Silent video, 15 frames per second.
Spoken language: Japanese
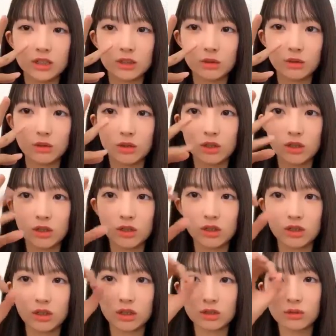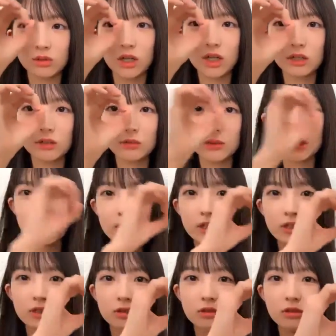ですよなんか双眼鏡みたいな
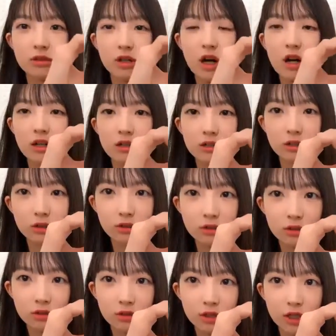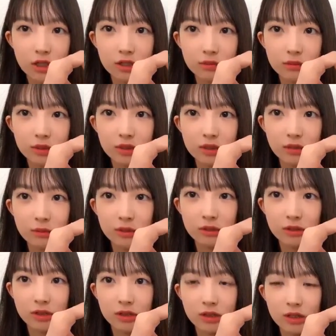やつをあ15分経過しました
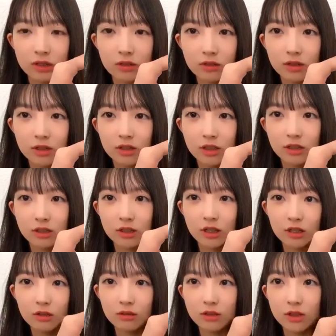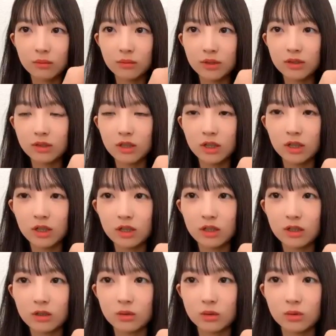300日連続配信ありがとうございます
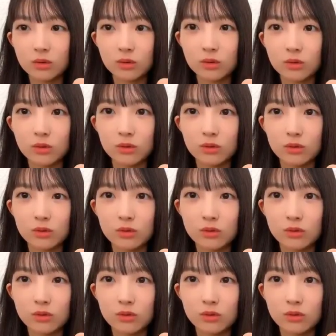そうそうそう